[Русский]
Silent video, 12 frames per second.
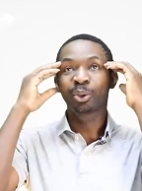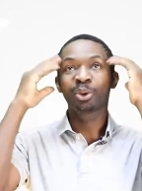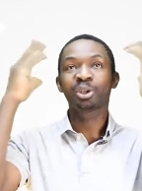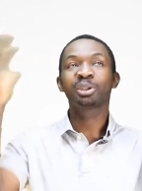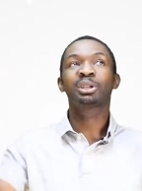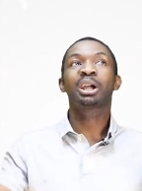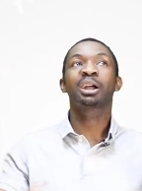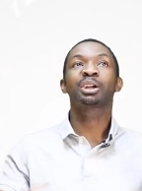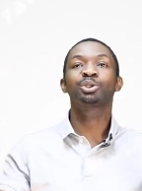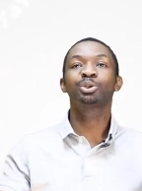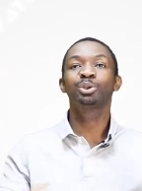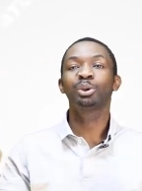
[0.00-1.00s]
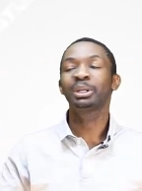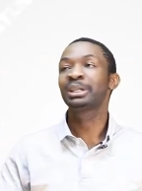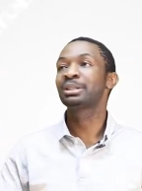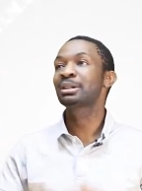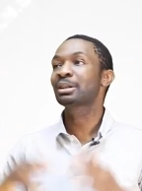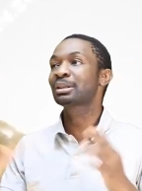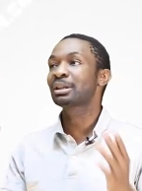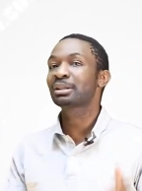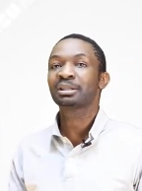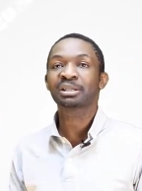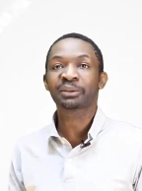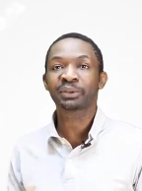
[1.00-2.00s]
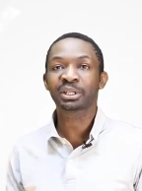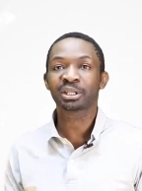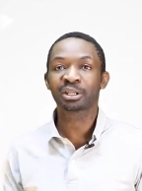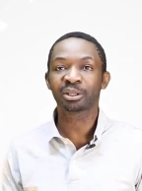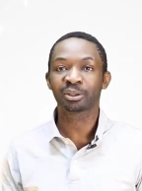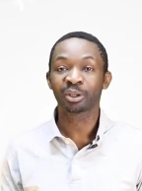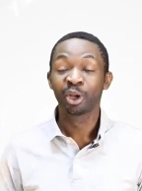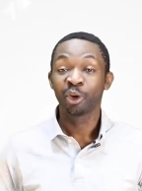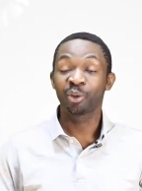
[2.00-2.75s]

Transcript: ой, я хочу и никогда не зафиксирую.